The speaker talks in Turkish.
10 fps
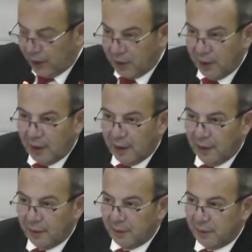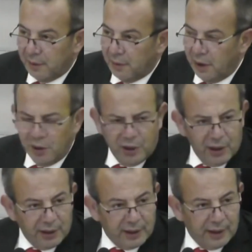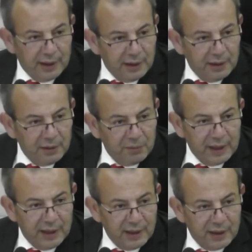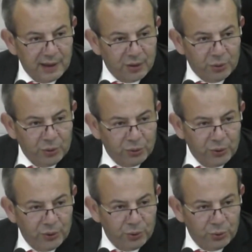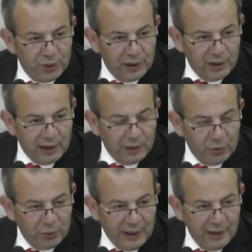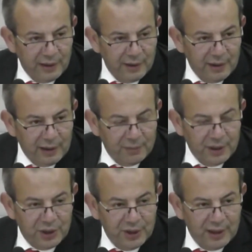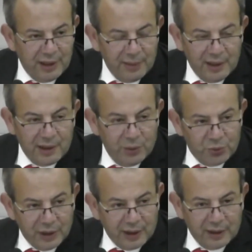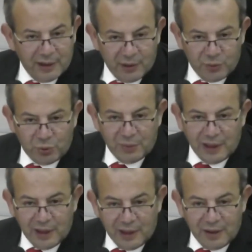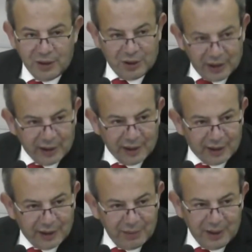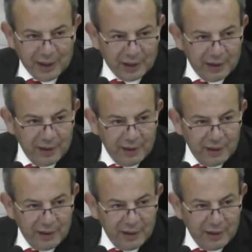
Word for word: Dolayısıyla İncirlik'te bakarsanız kontrolü Türkiye'de olan ama içinde Amerikan uçaklarının, subaylarının cirit attığı bir yer.